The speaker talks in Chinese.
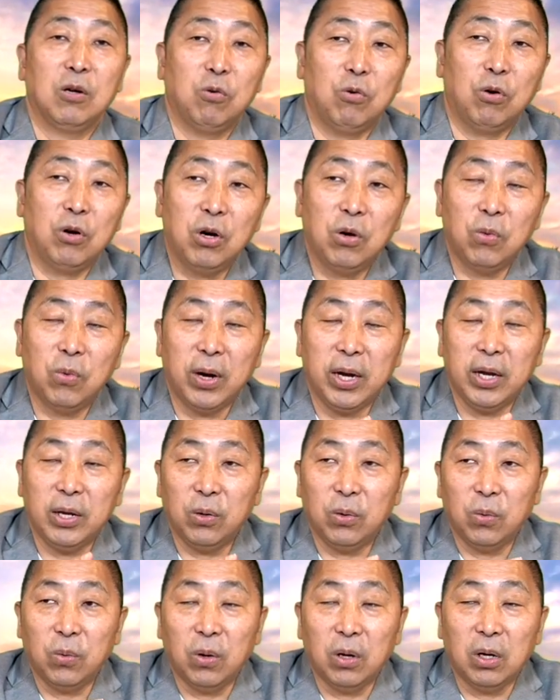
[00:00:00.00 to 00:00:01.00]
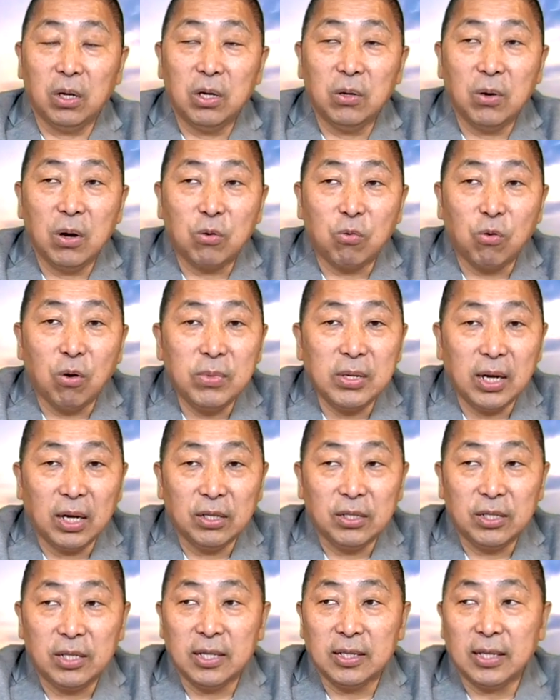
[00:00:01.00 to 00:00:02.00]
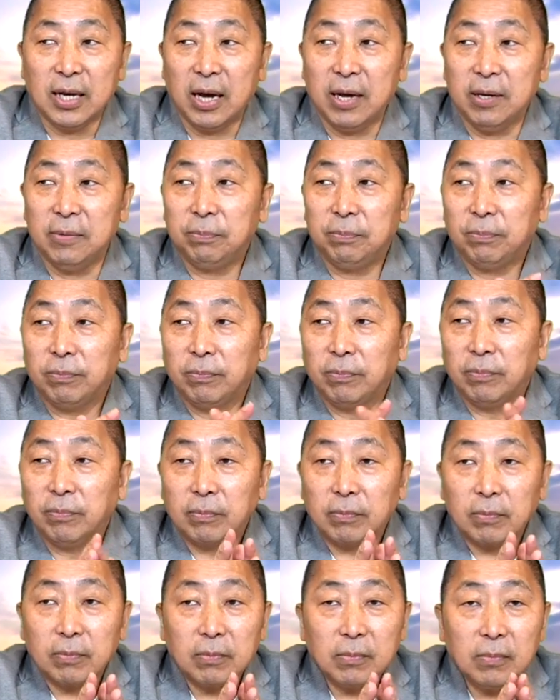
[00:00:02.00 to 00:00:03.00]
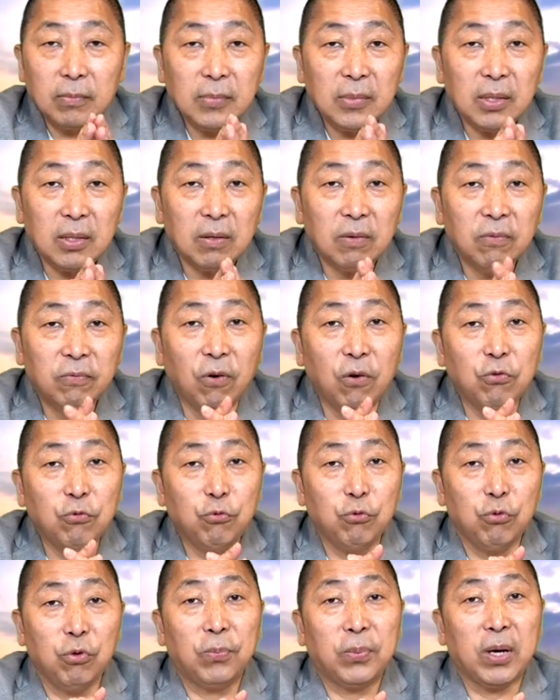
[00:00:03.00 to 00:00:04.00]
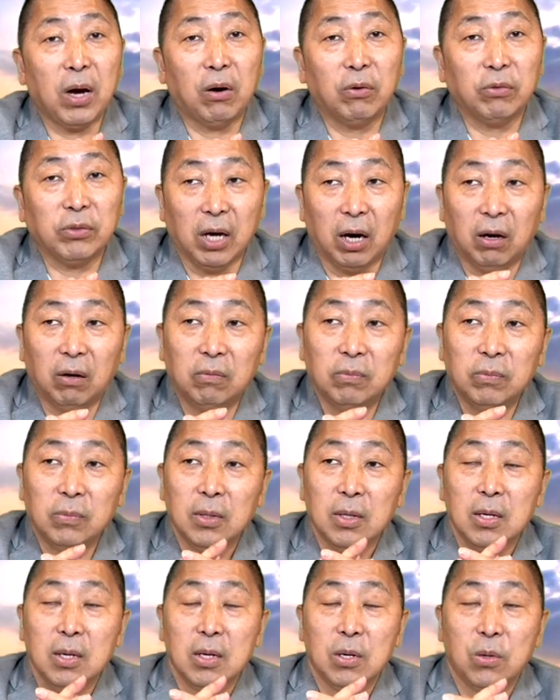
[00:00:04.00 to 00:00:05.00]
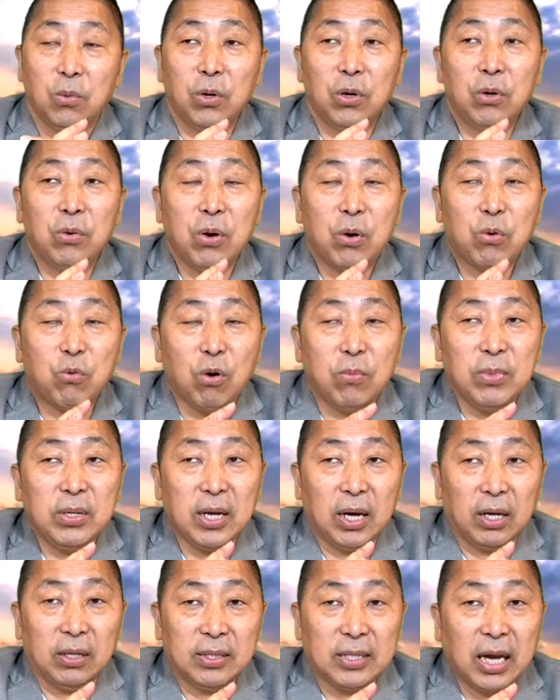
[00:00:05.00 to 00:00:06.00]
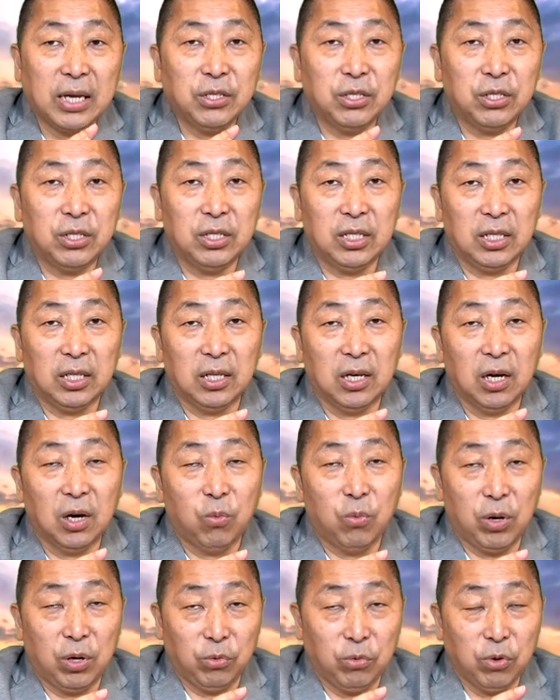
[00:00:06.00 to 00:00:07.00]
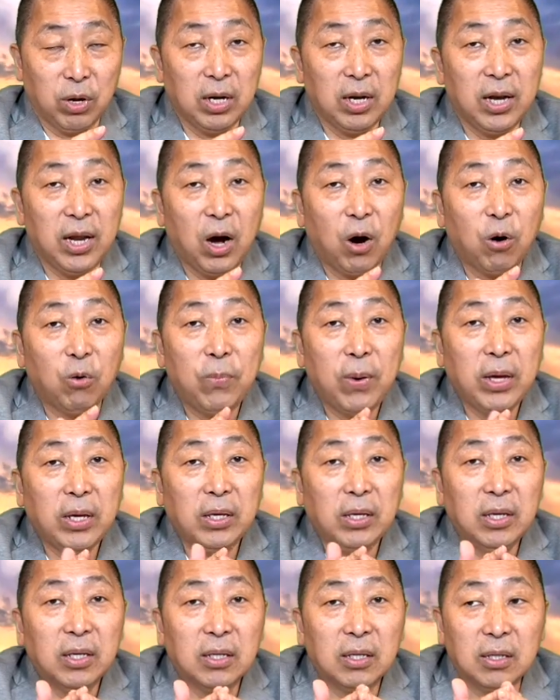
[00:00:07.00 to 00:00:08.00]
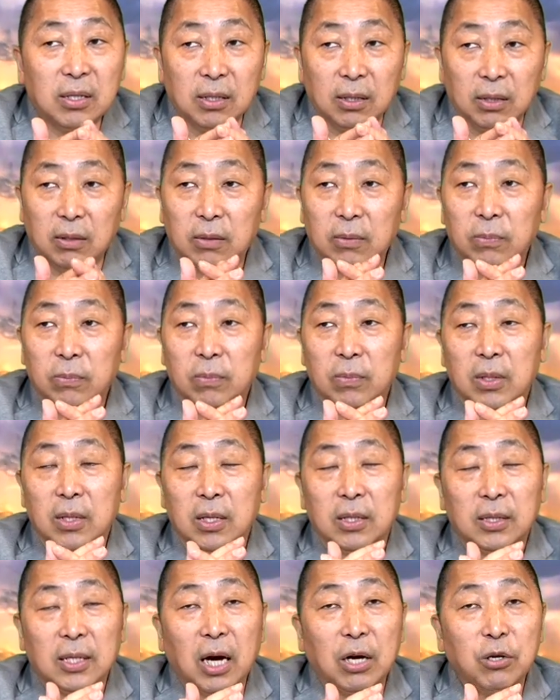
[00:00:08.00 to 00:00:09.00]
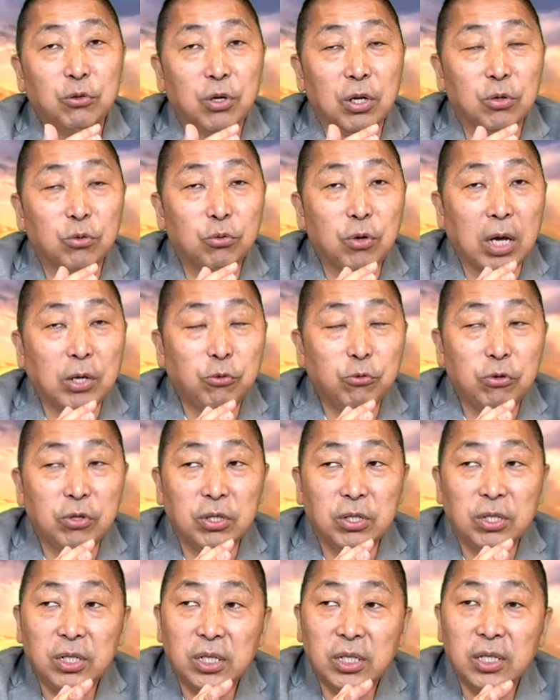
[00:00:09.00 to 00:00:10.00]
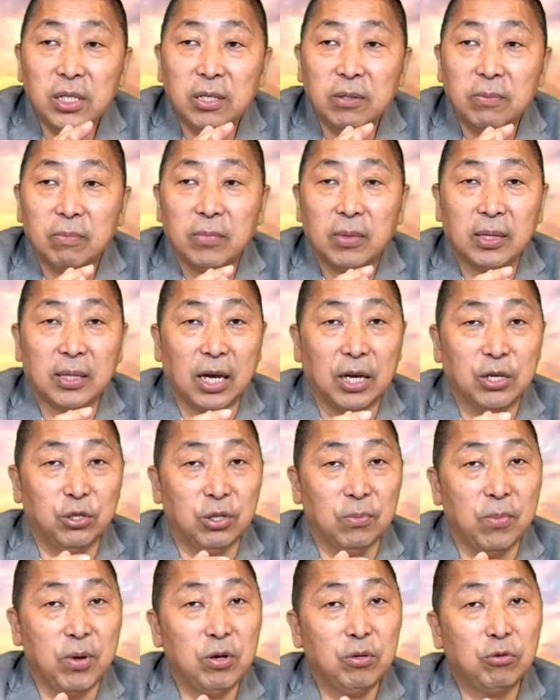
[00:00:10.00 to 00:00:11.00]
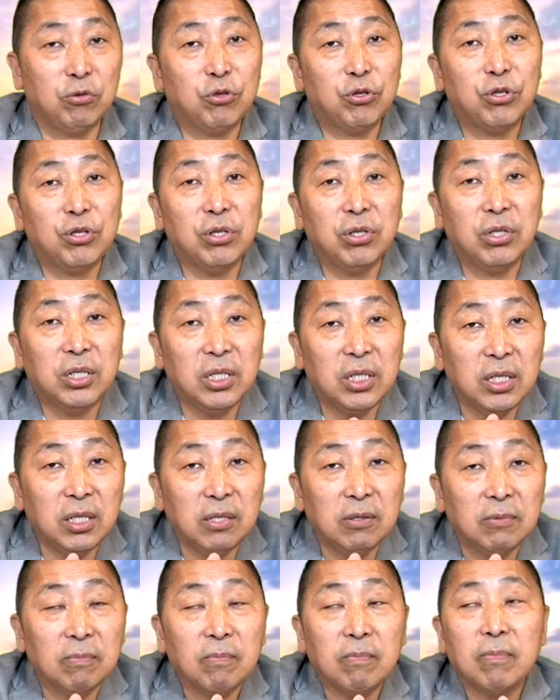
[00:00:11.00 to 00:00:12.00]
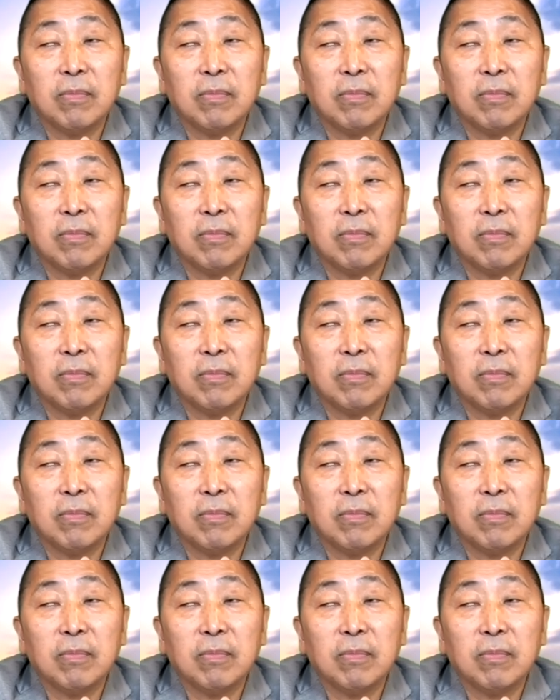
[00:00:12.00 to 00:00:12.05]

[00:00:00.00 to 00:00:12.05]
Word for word: 我认为，我认为国民党现在风雨飘摇。我认为国民党三十几个委员聊备一格，当选算运气，但是没有士气。